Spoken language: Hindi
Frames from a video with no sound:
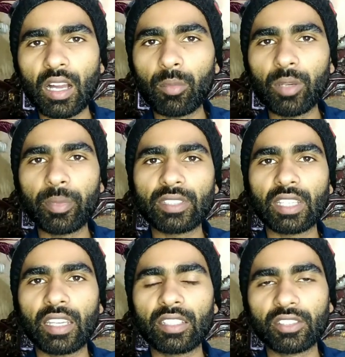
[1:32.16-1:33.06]
आमल पे
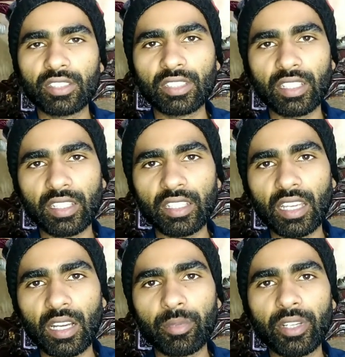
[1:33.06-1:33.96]
सारी चीज़ें नहीं
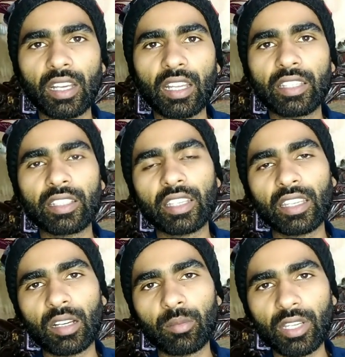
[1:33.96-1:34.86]
आपने डालनी कि
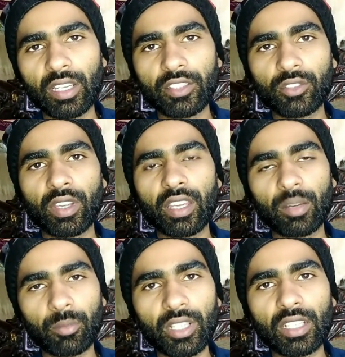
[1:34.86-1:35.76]
आमल ने जो है
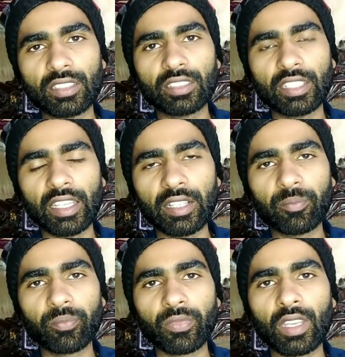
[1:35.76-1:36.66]
अमल गलत दिया है